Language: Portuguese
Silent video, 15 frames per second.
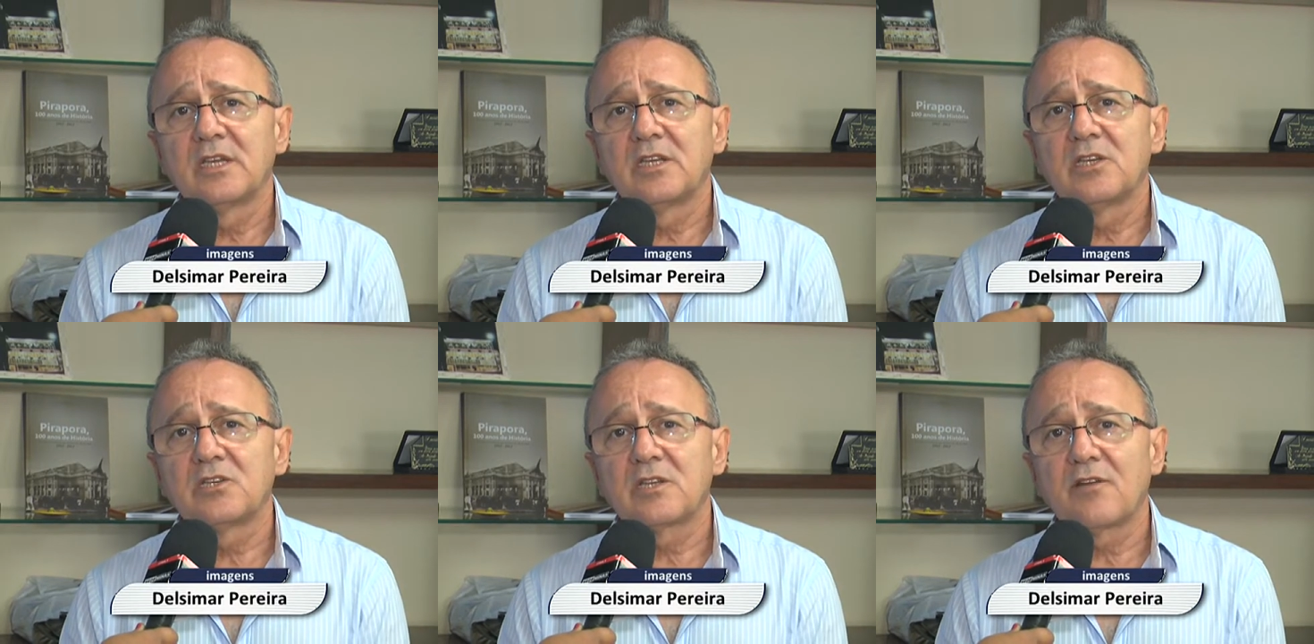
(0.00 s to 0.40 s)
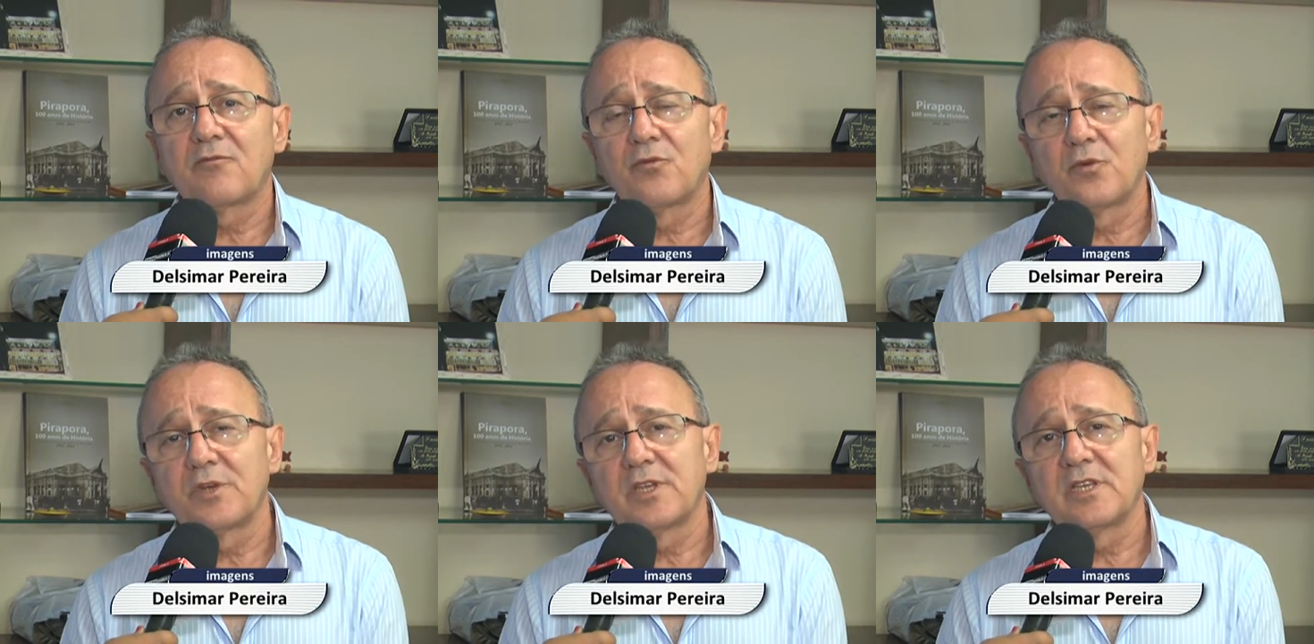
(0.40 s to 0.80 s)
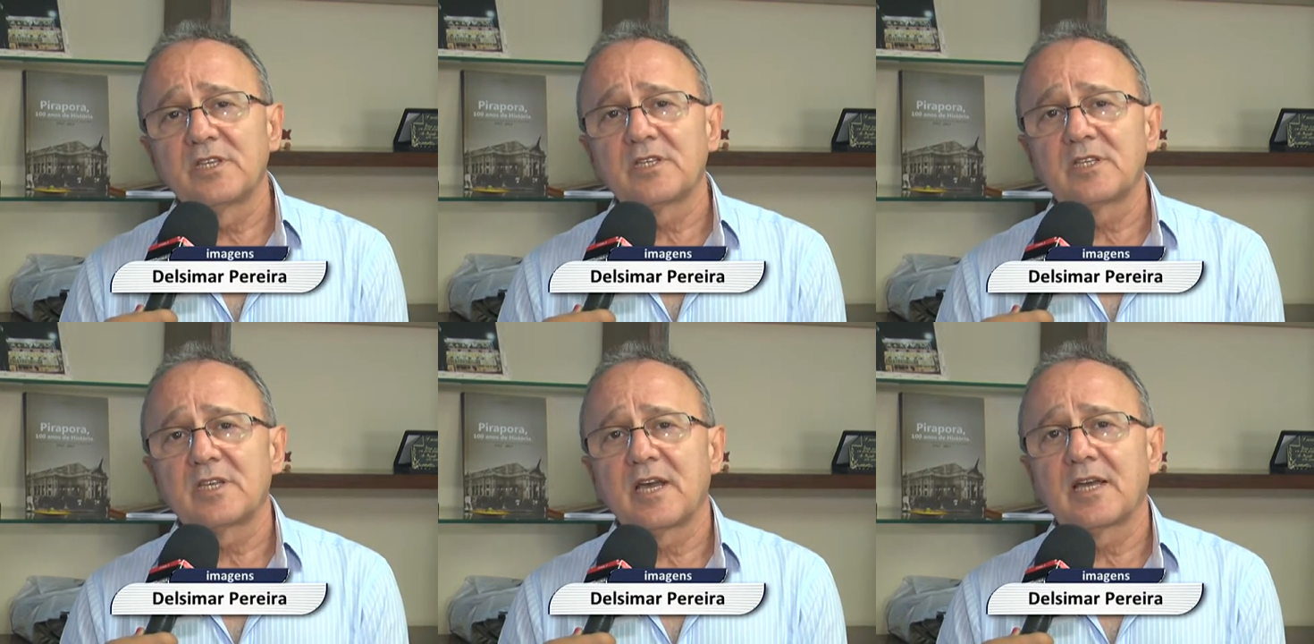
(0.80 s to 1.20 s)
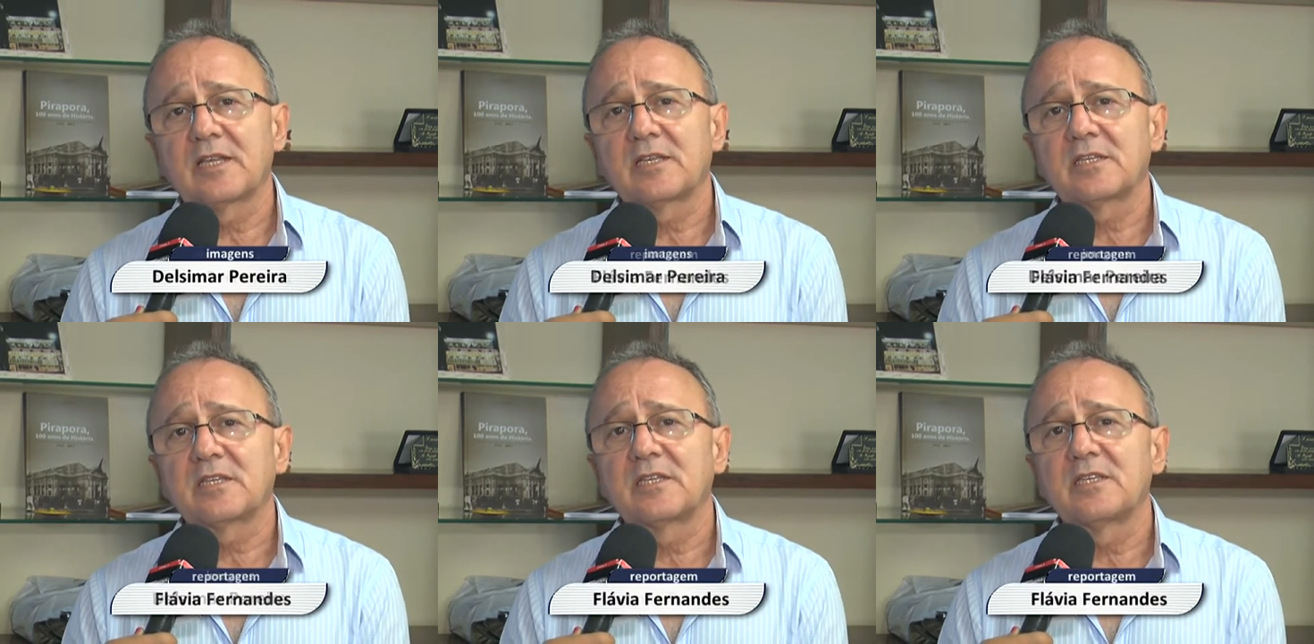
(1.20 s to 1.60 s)
e já foi
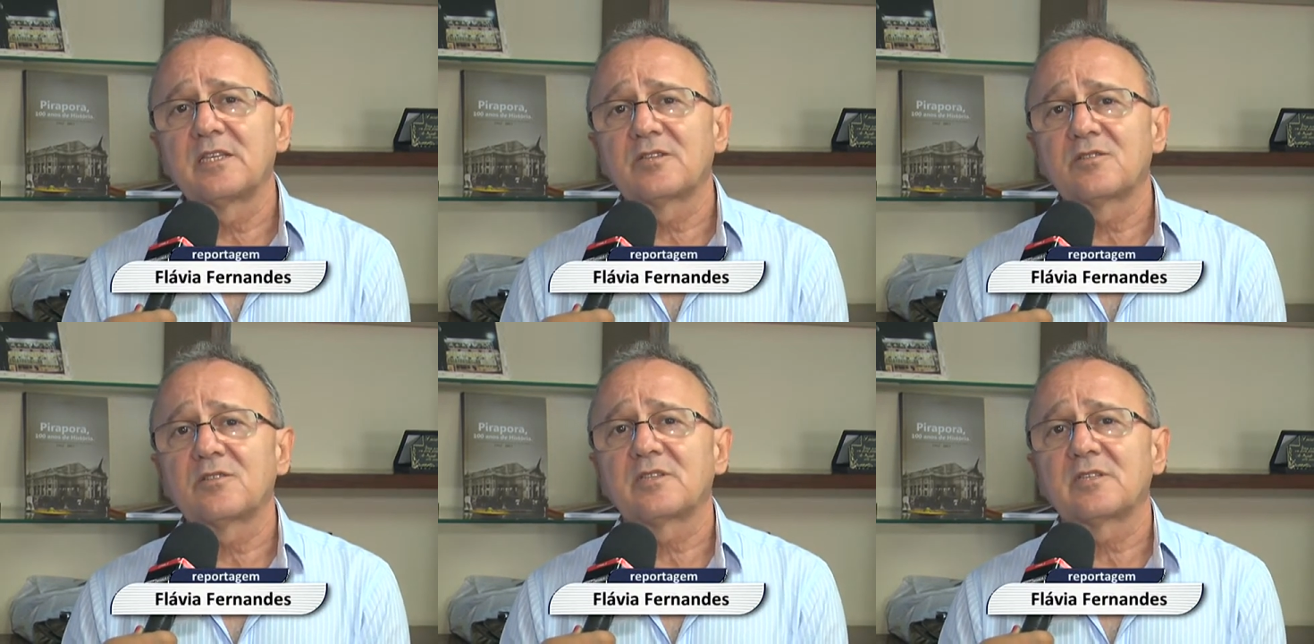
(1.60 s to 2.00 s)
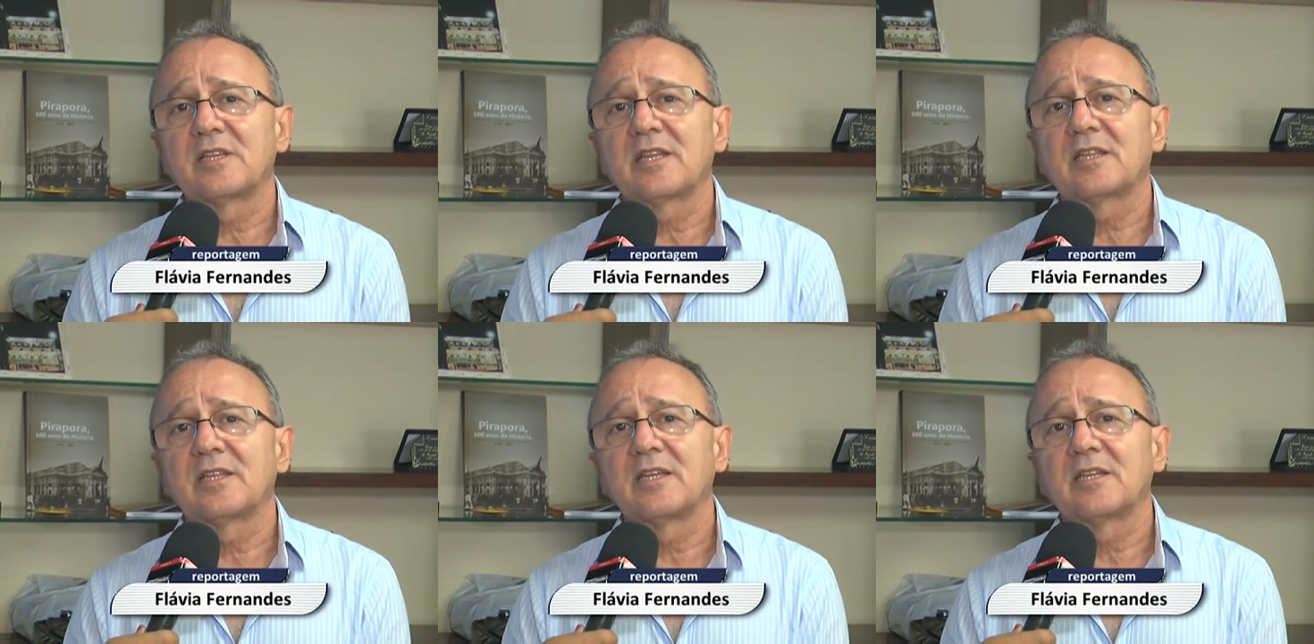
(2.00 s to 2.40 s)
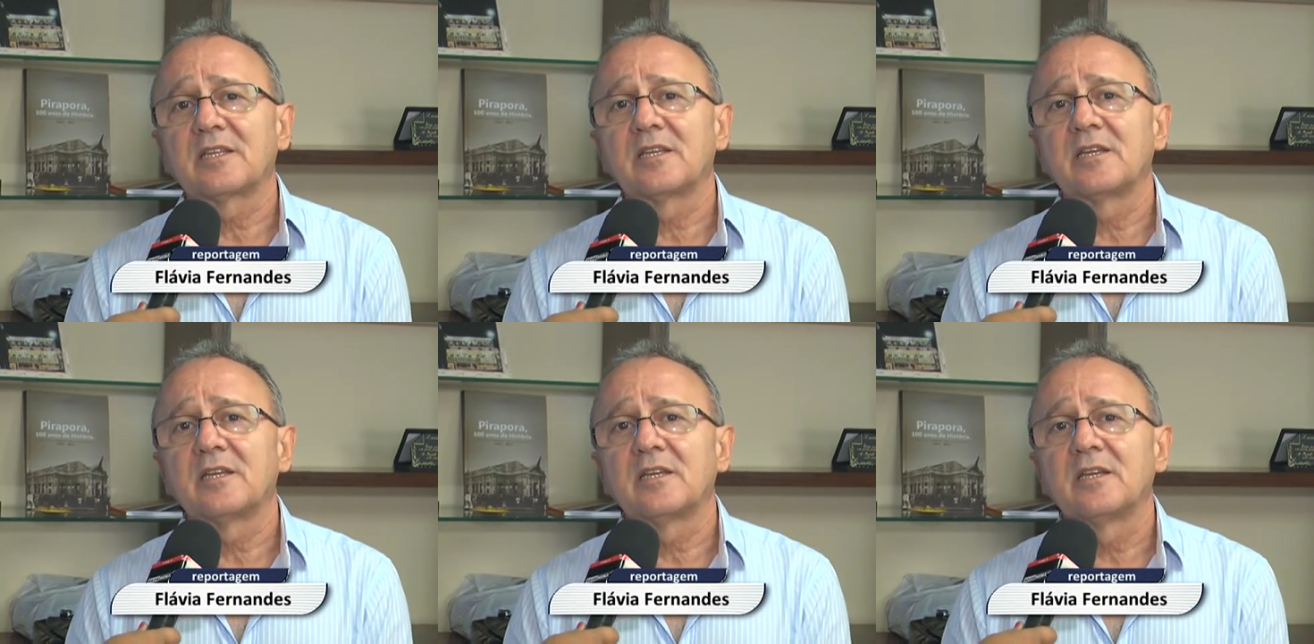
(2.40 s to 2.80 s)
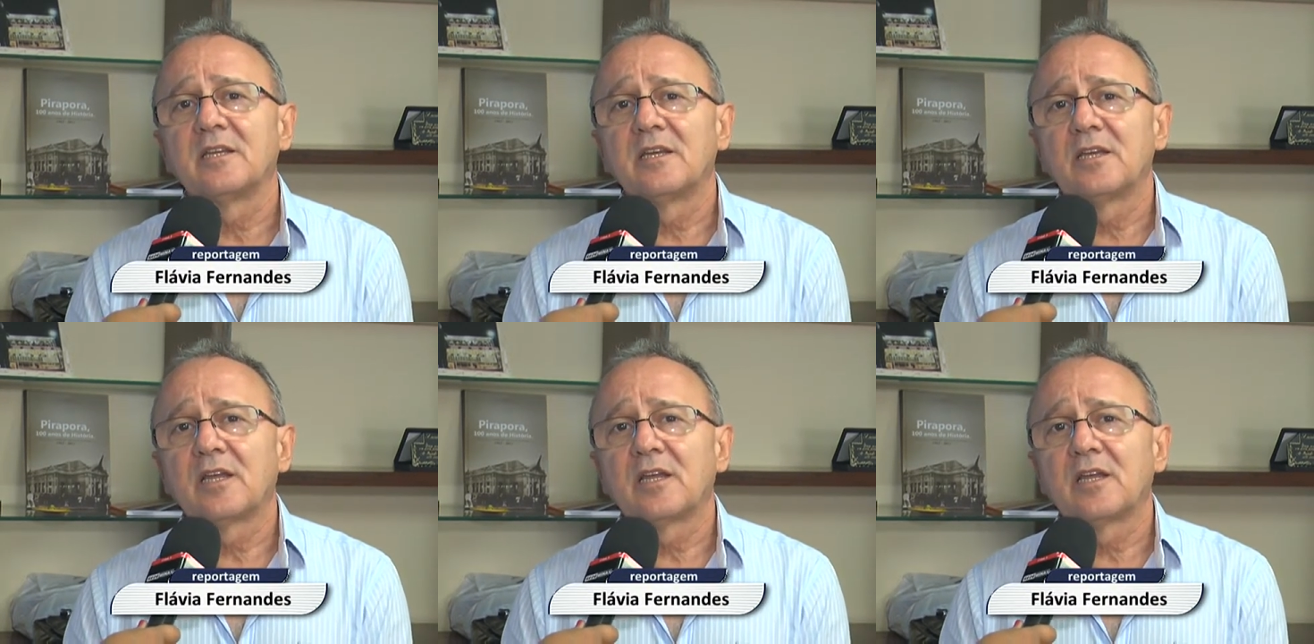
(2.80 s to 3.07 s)
iniciada as 570 né,